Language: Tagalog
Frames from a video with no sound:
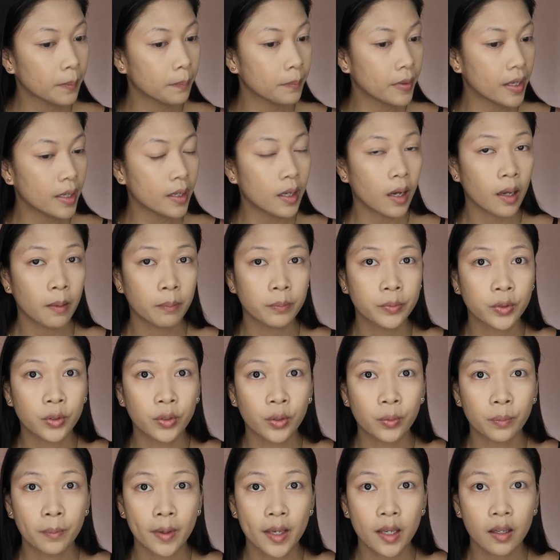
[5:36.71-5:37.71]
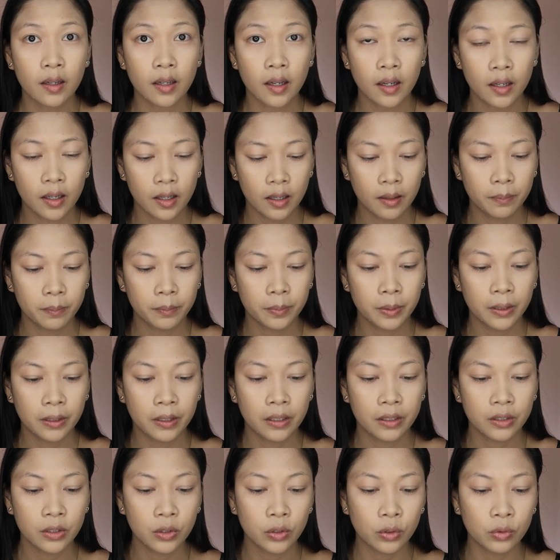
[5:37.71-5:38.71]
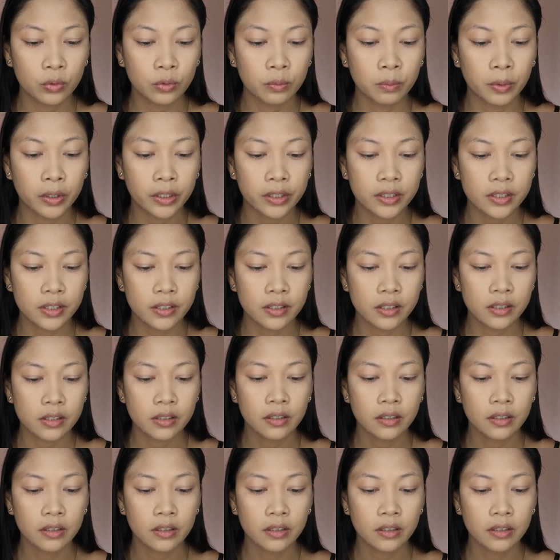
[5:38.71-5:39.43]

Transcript: makeup, you know, makeup YouTubers.